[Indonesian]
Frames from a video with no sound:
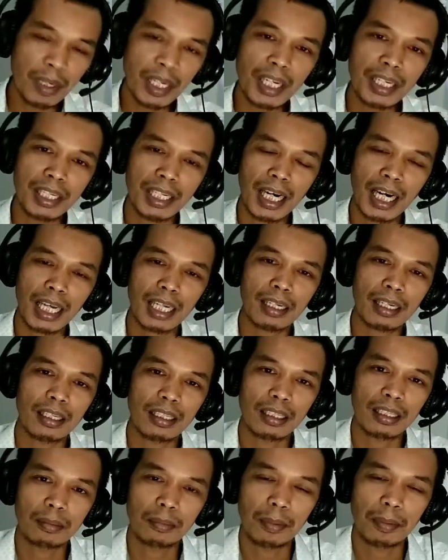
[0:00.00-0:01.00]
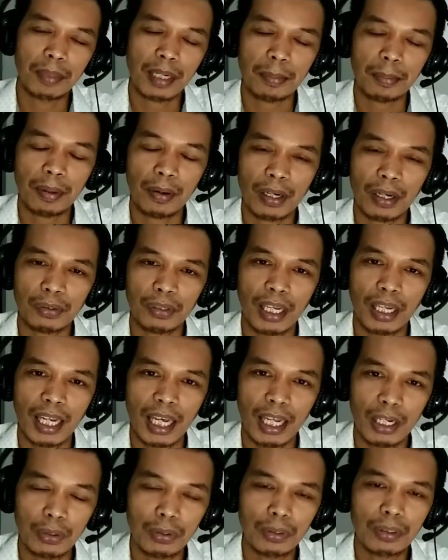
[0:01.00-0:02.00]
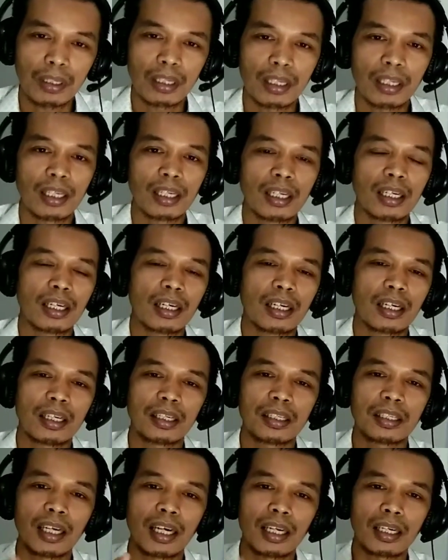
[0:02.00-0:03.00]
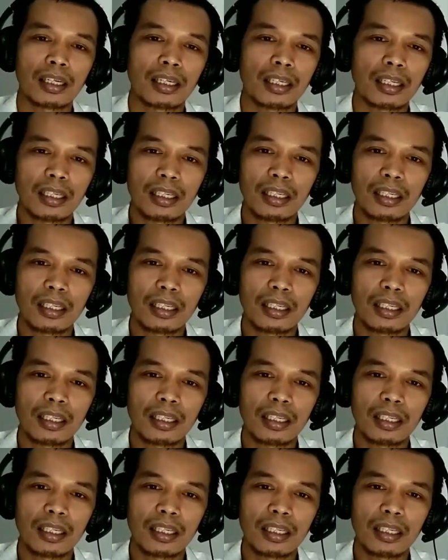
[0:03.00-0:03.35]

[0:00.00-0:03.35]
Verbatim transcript: beda dengan eh, beberapa waktu yang lalu dan